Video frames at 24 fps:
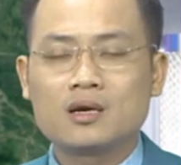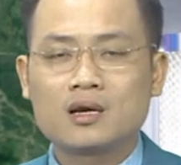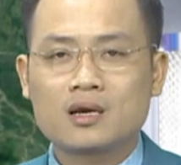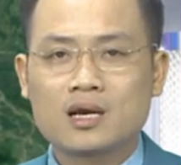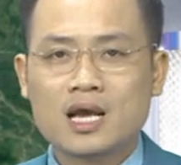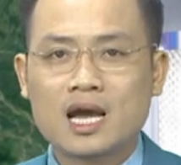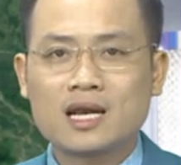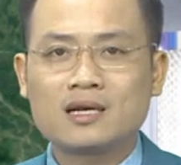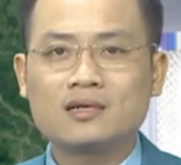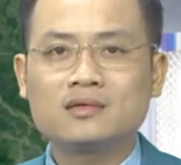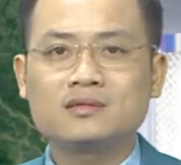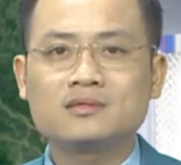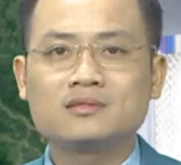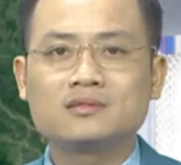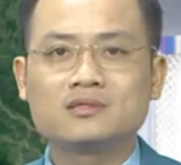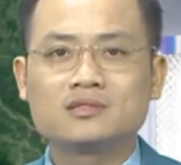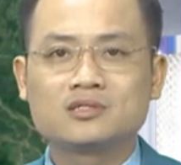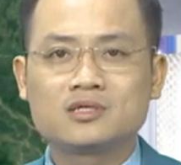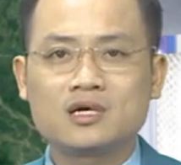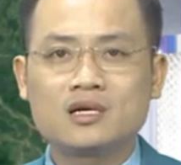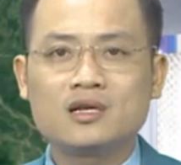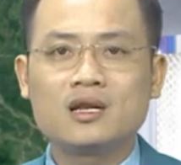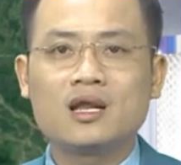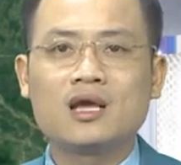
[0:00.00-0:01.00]
cắn
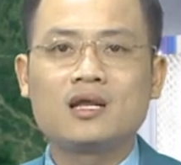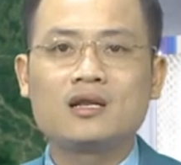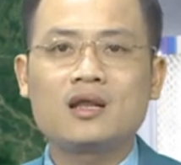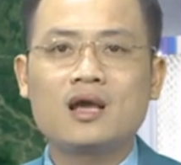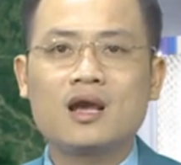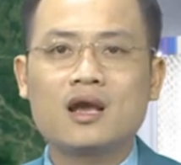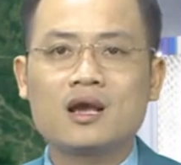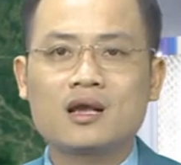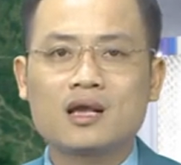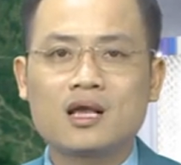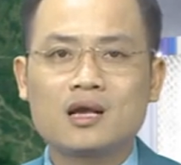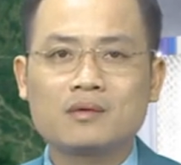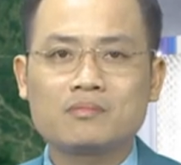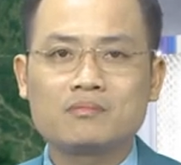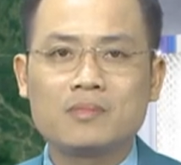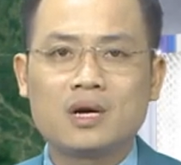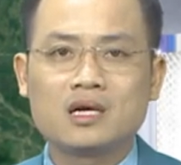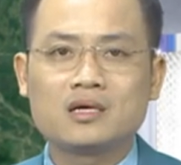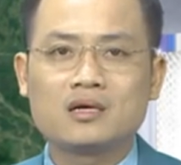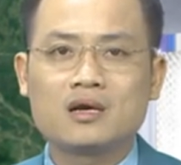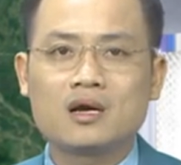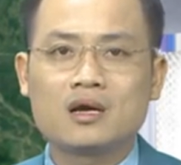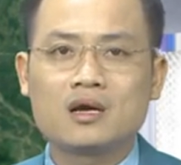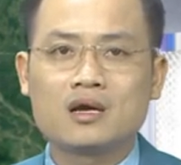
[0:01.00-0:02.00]
dẫn đến à, các
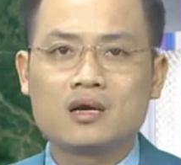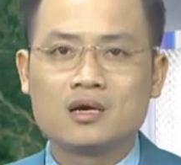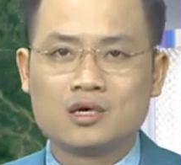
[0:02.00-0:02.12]
bệnh ờ,